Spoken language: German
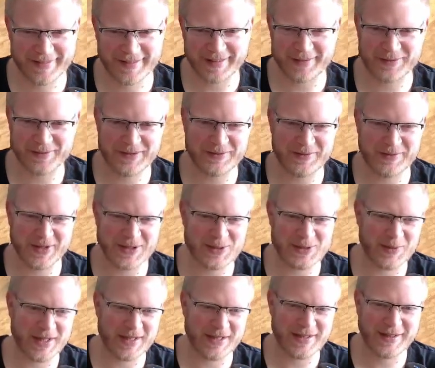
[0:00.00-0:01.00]
Dann bin ich mal
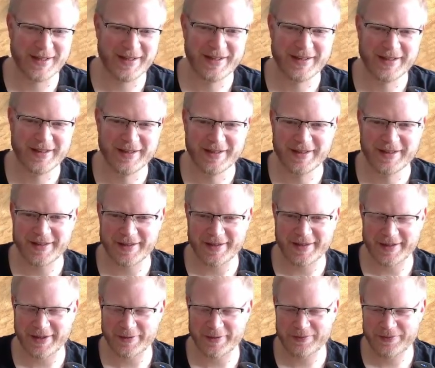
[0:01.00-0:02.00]
gespannt.
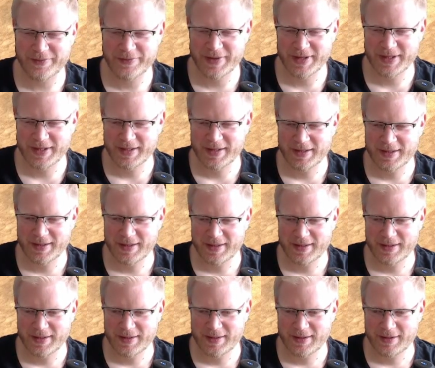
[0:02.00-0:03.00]
Ähm,
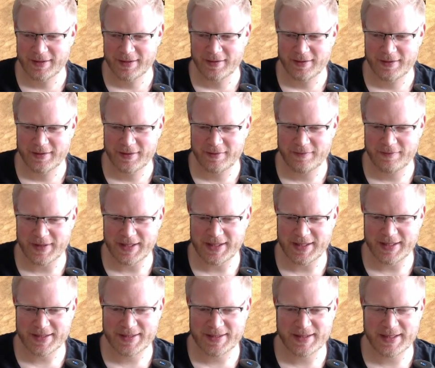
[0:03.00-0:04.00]
wenn
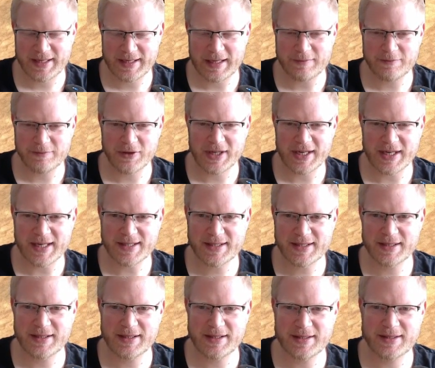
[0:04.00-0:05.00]
das ein Game von
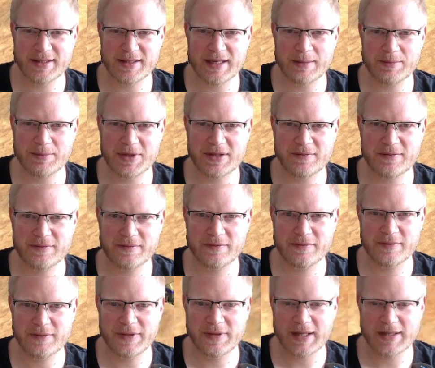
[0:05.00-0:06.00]
gestern ist, dann habe ich
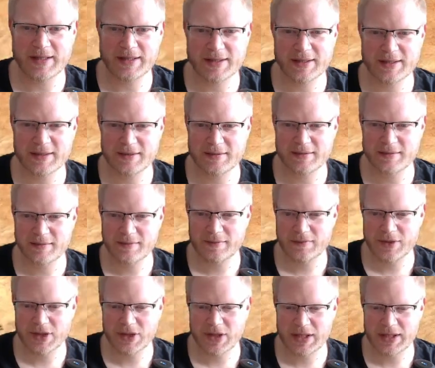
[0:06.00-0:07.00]
das
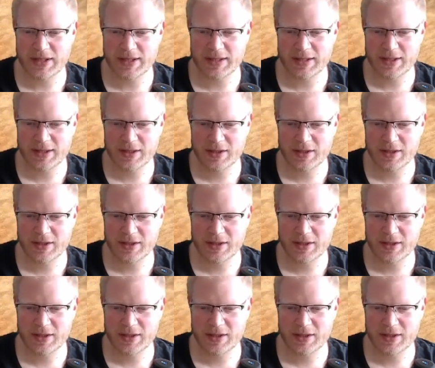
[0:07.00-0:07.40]
wahrscheinlich